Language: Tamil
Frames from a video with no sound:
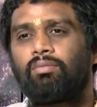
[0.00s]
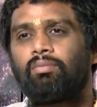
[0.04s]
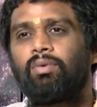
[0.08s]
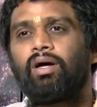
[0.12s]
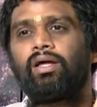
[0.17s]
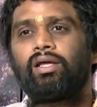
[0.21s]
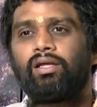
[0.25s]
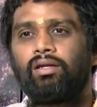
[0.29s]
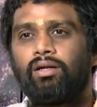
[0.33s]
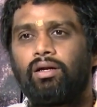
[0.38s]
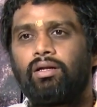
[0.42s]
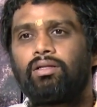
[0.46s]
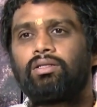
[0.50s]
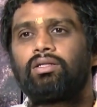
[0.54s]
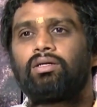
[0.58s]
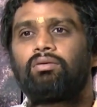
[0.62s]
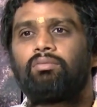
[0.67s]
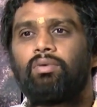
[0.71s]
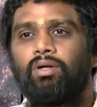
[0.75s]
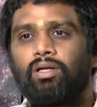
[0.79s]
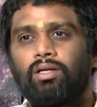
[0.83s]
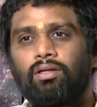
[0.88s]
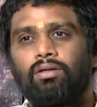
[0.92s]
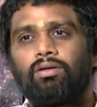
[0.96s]
மாதிரியே நடந்துக்க
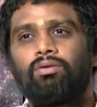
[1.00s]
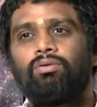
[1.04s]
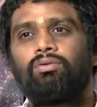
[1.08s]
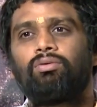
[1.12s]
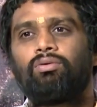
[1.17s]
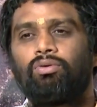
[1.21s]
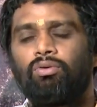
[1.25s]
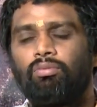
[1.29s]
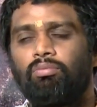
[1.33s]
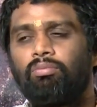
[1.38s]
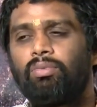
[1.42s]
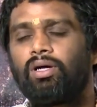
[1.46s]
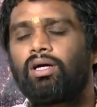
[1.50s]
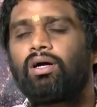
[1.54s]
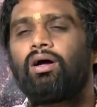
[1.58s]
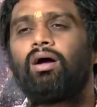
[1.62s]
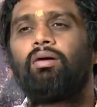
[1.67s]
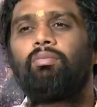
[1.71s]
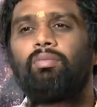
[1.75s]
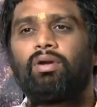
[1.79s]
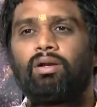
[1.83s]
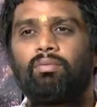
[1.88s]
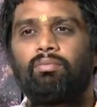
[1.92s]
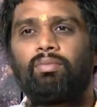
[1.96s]
மாட்டார் அவர் ரொம்ப
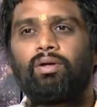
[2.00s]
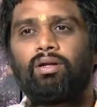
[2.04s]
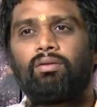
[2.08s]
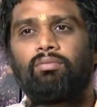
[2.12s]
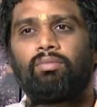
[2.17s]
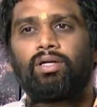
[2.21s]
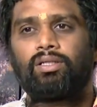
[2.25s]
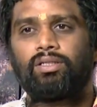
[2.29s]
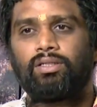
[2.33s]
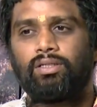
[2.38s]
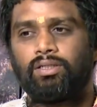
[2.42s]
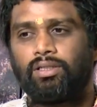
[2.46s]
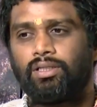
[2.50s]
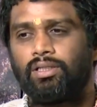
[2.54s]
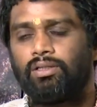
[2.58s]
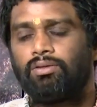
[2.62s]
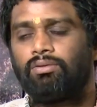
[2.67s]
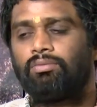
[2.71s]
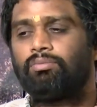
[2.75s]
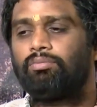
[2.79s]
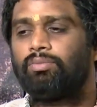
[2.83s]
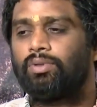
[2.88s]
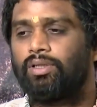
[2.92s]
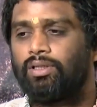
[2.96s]
காமன் மேன் மாதிரி
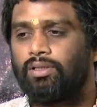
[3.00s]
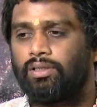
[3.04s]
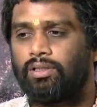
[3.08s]
ரொம்ப